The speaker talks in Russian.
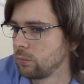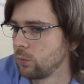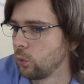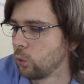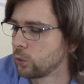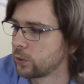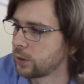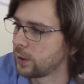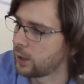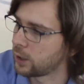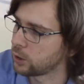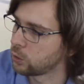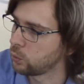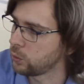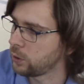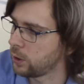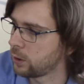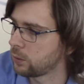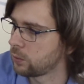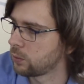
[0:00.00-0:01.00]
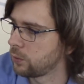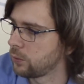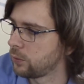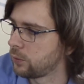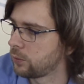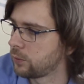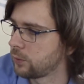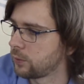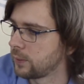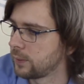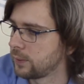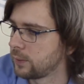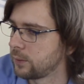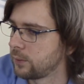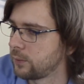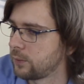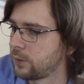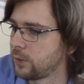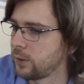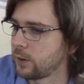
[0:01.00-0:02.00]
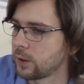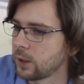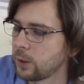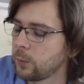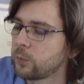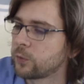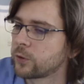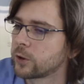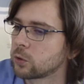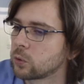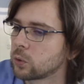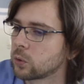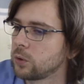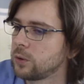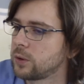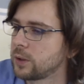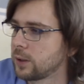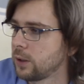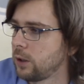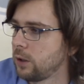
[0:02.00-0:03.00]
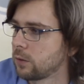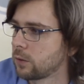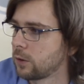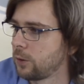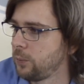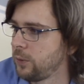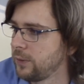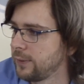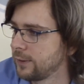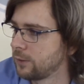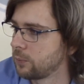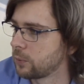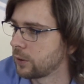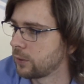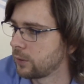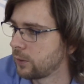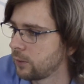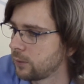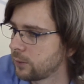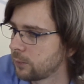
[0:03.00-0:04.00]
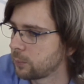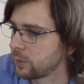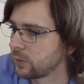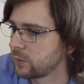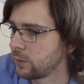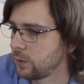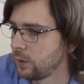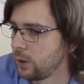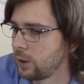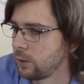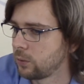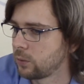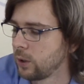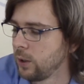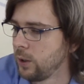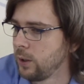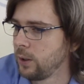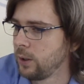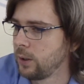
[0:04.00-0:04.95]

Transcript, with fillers: от А до Я, то есть э, CRM, в который интегрированы бизнес-процессы, позволяют,